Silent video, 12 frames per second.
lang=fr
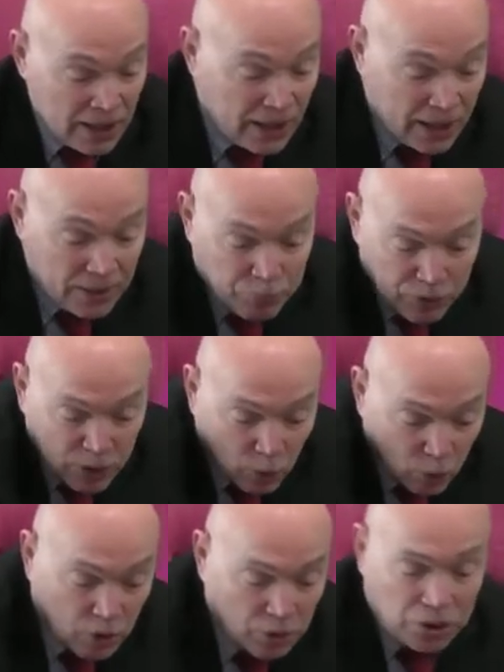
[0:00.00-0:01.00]
et puis
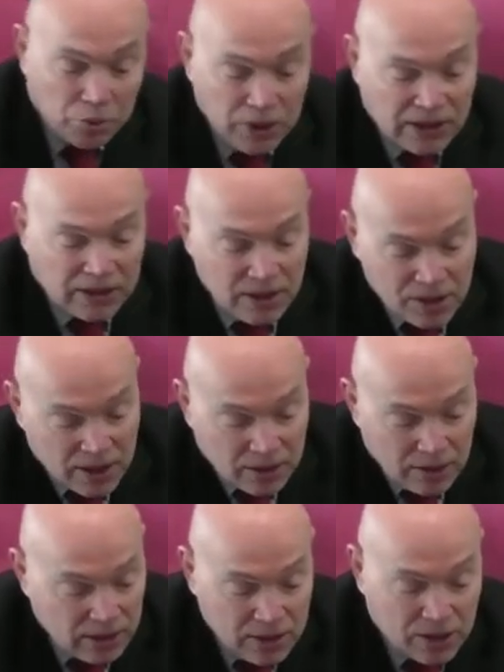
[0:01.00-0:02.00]
donc ensuite les,
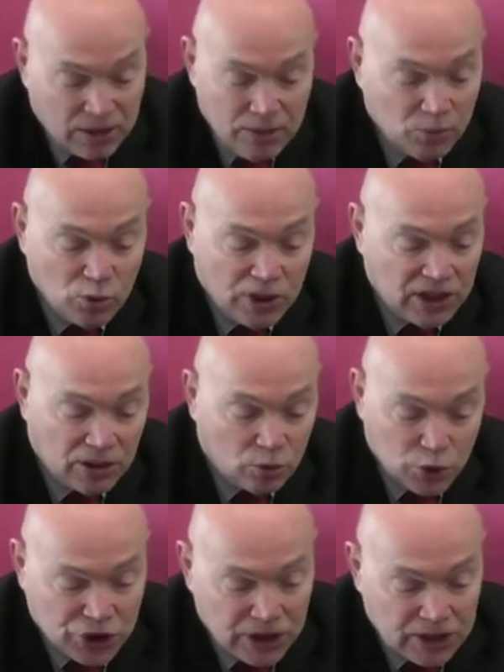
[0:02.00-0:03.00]
animaux des
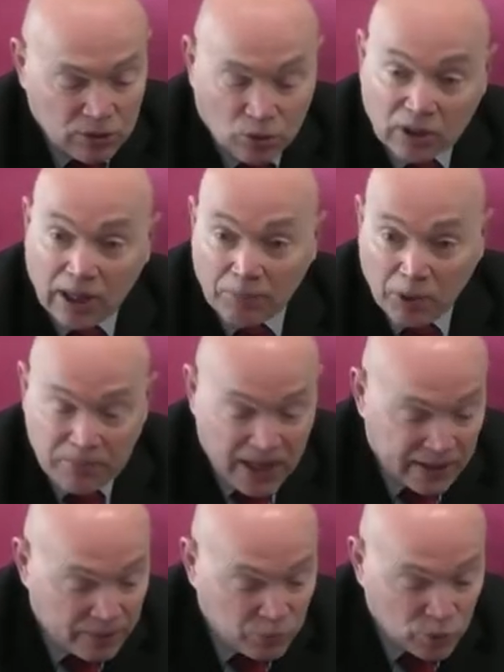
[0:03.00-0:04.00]
tranchées, donc la Première
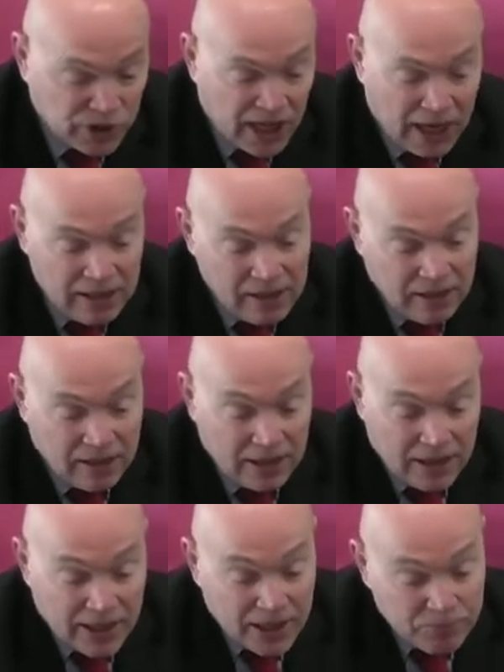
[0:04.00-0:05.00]
Guerre mondiale.
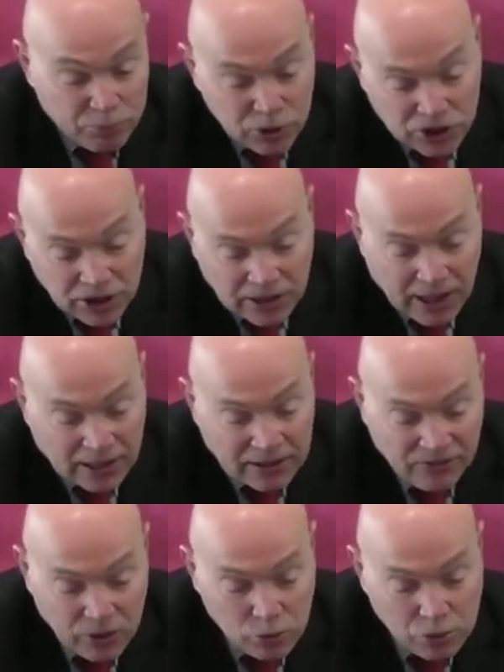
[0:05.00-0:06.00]
Et puis j'étais
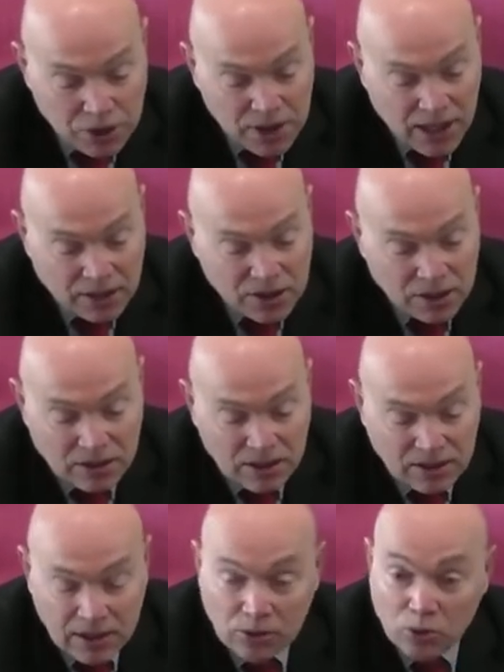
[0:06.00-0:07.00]
arrivé aussi à cette
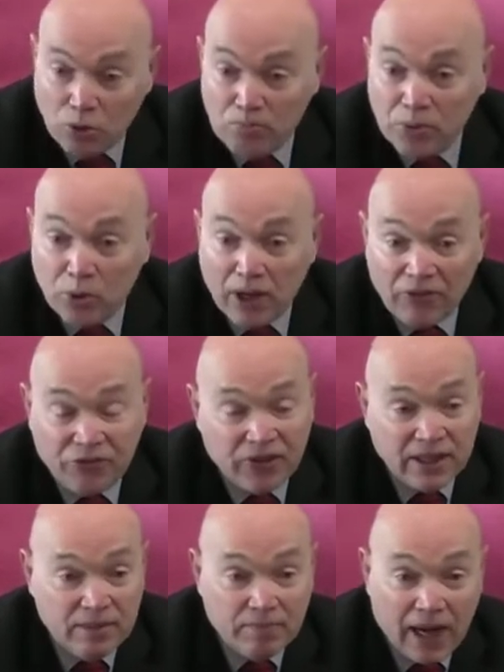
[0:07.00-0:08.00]
idée de biographie
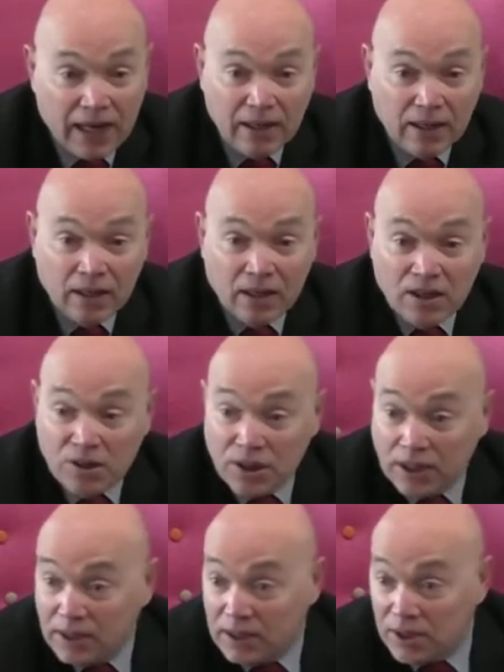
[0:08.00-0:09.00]
animale,
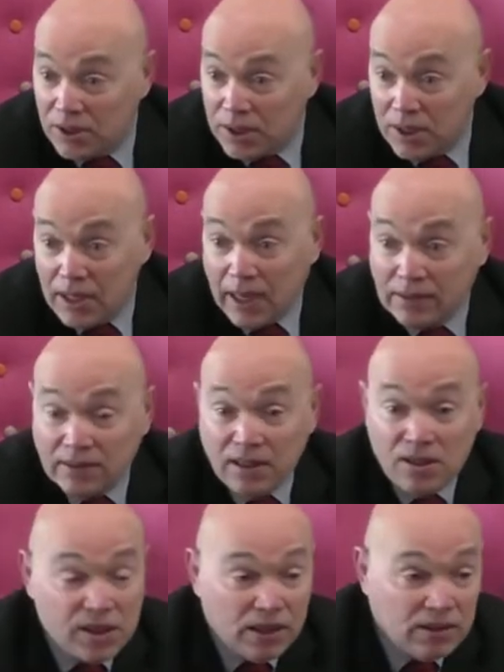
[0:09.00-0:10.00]
s'intéresser à
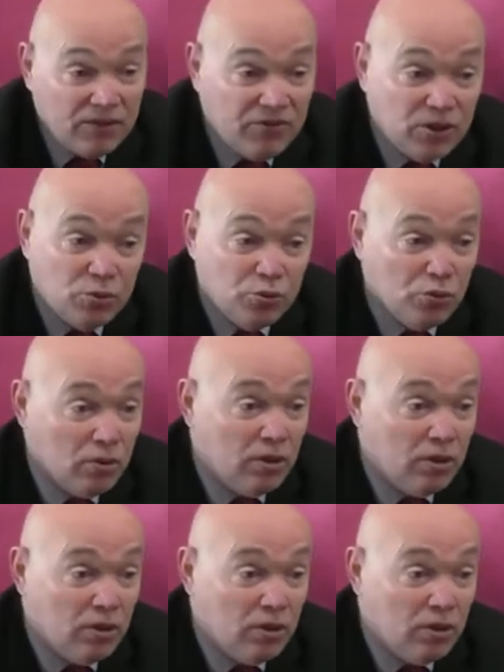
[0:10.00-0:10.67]
des individus,